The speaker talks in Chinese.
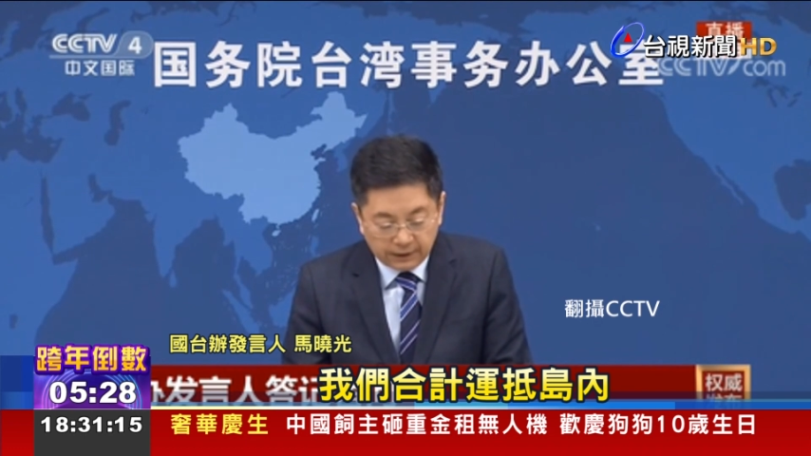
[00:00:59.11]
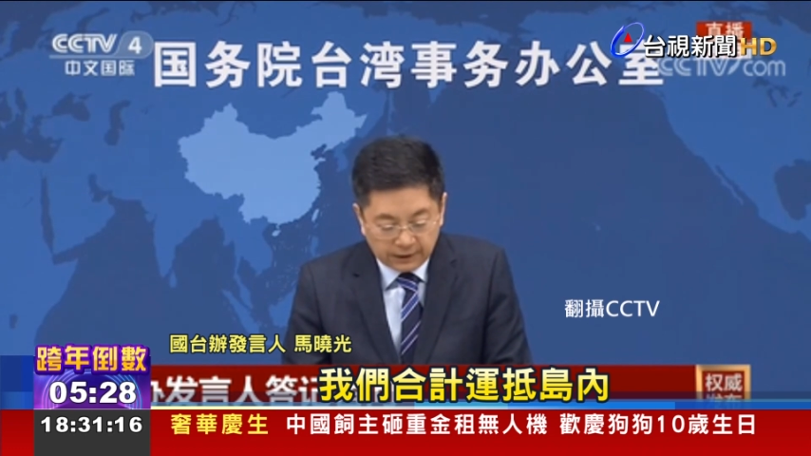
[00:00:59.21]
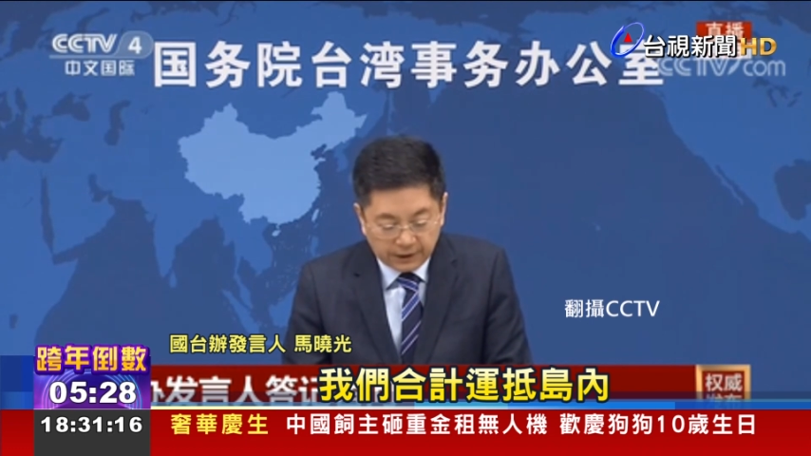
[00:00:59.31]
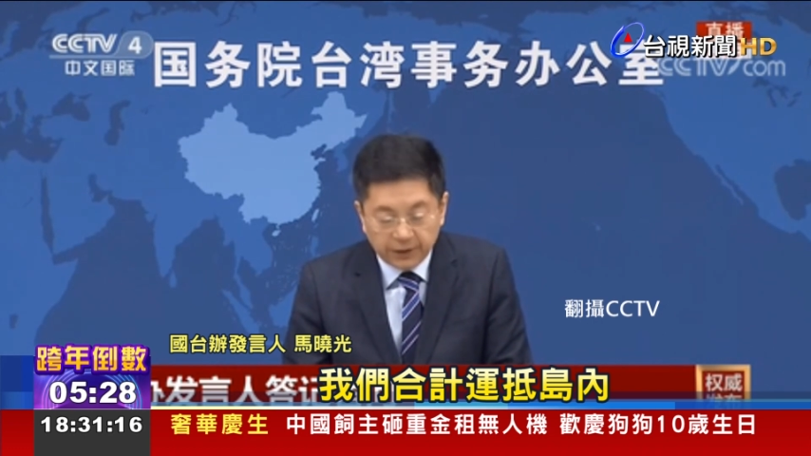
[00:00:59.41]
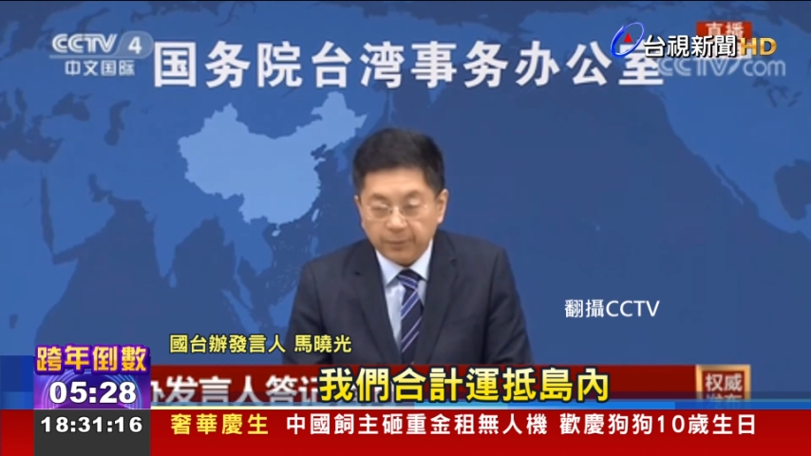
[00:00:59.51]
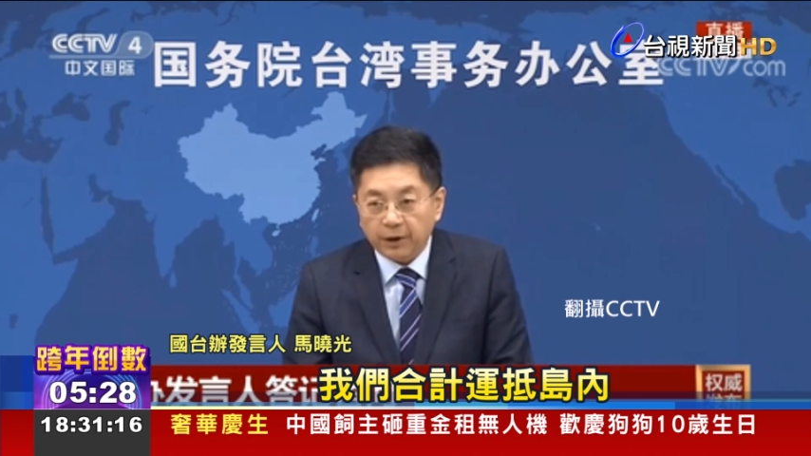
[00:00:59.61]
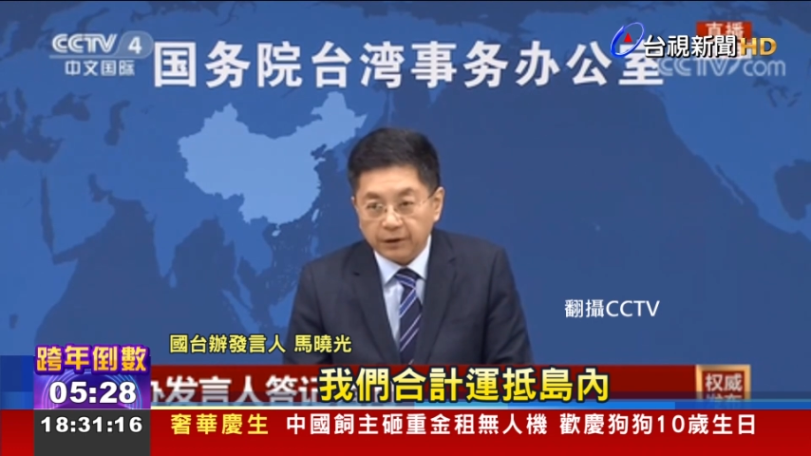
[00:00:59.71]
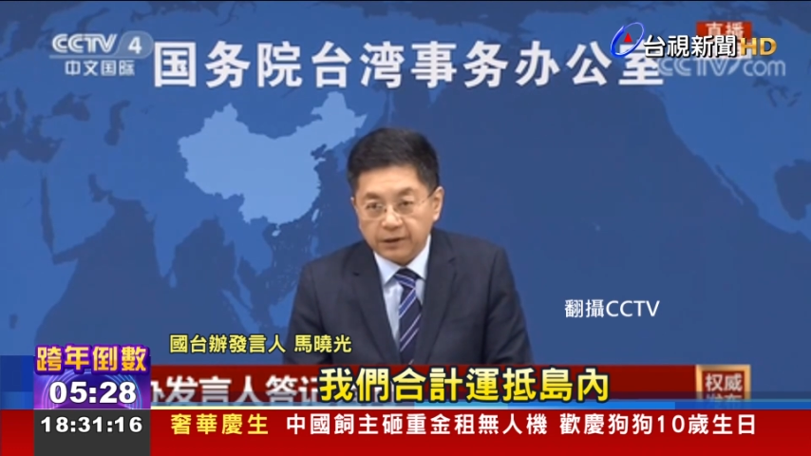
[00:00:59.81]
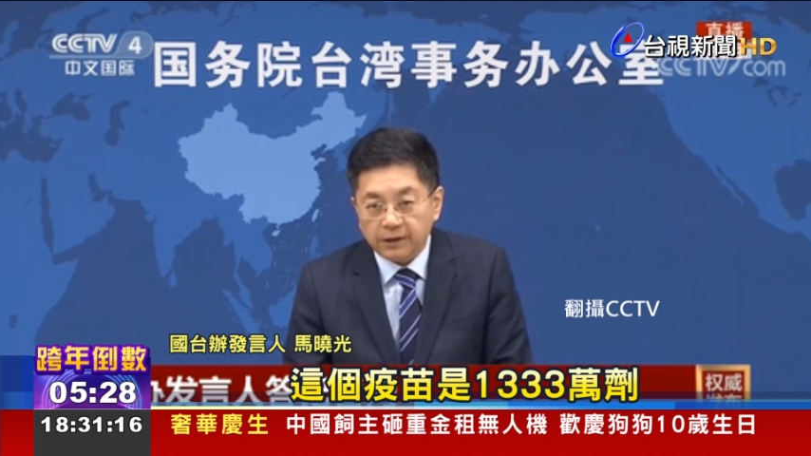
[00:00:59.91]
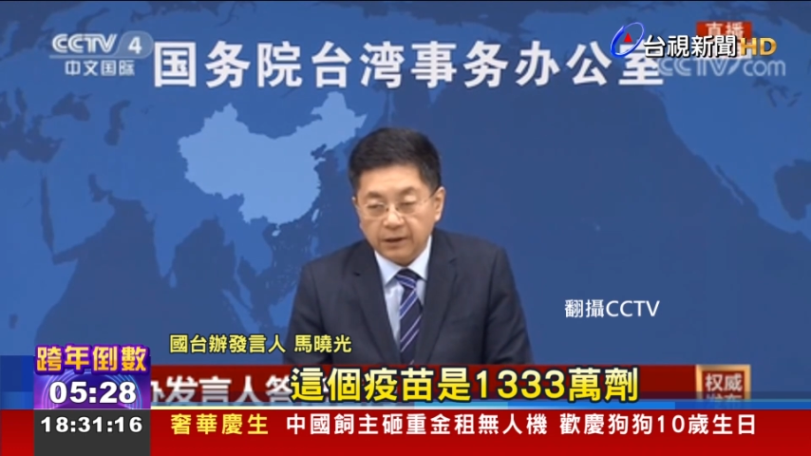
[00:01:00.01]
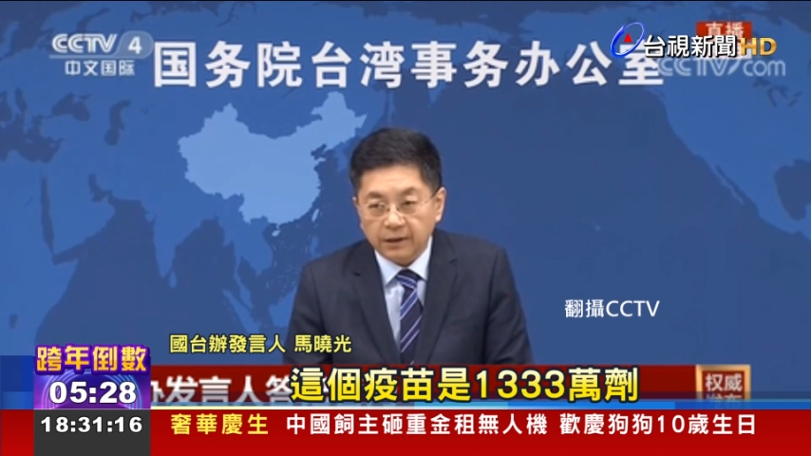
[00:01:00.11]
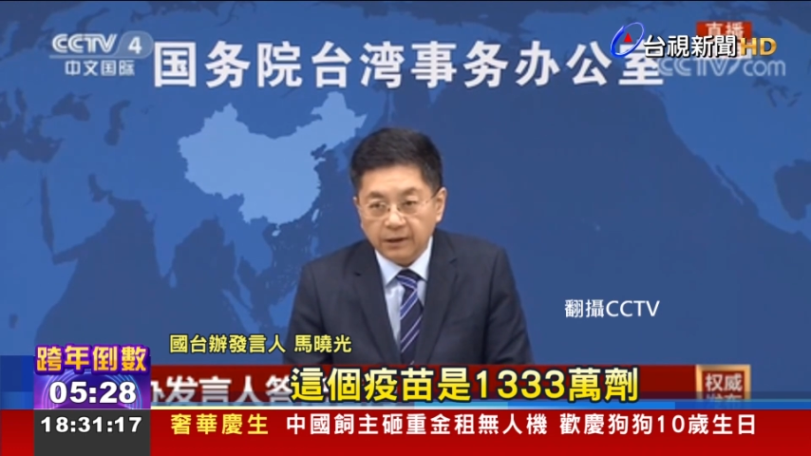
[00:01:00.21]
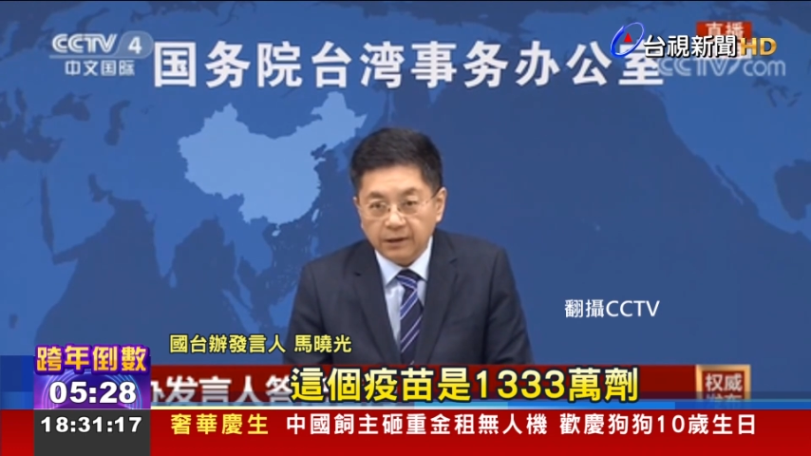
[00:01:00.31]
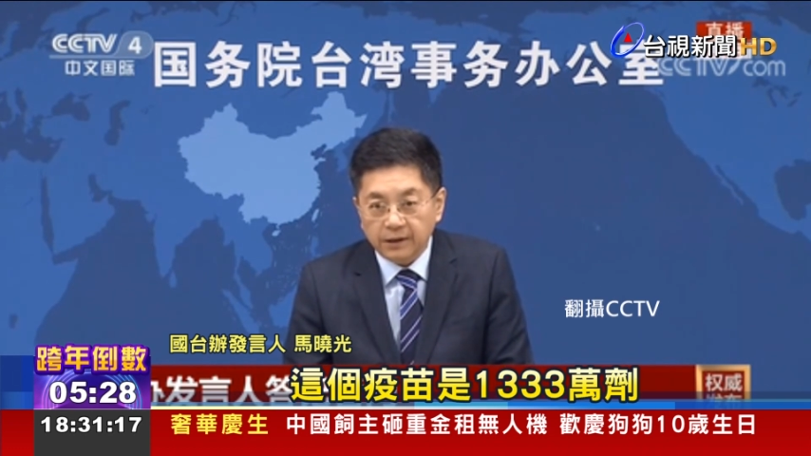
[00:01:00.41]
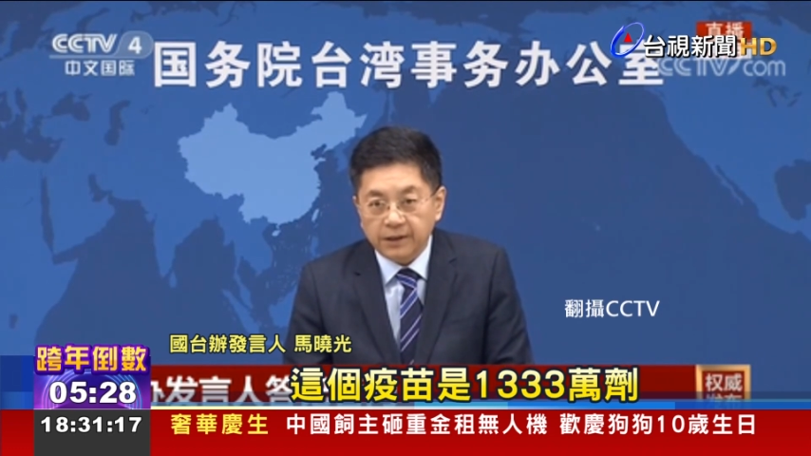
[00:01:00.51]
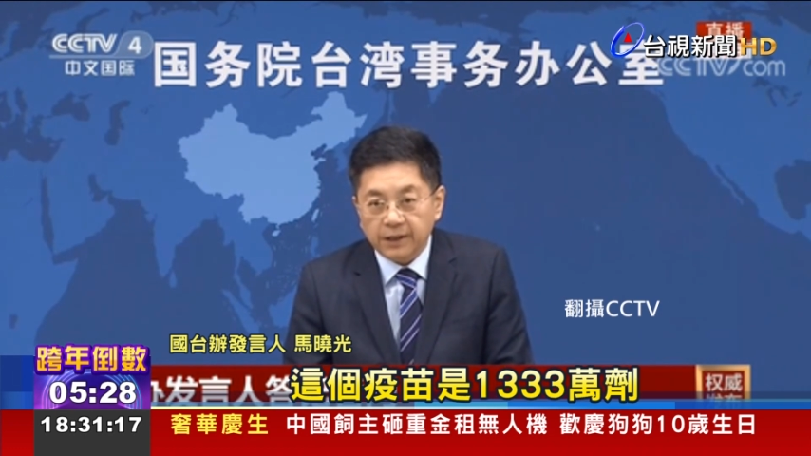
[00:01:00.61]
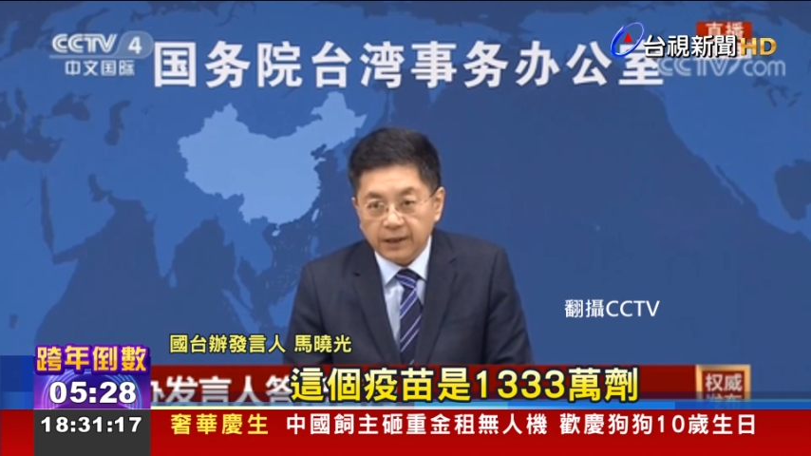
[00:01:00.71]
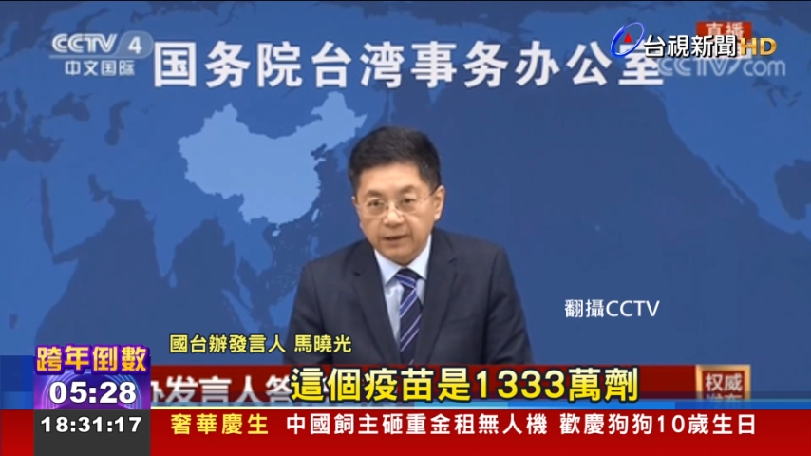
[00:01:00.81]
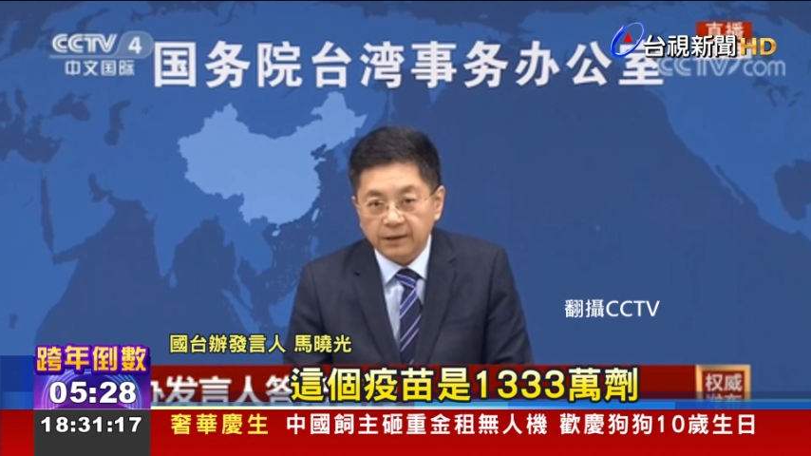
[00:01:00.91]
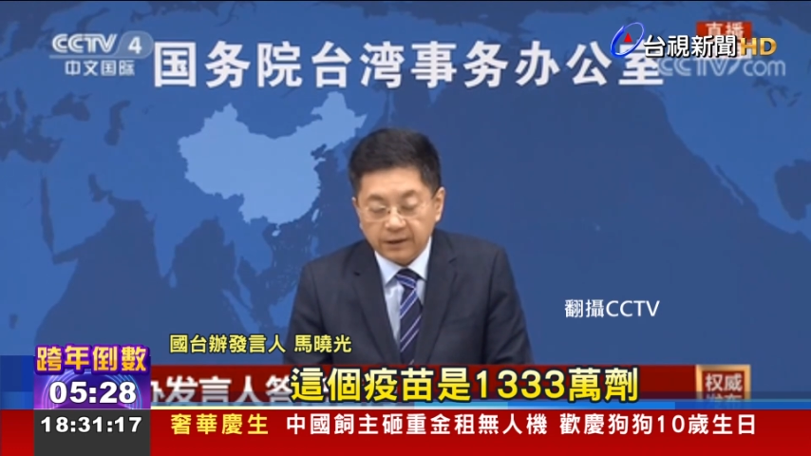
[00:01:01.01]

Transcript: 这个疫苗是一千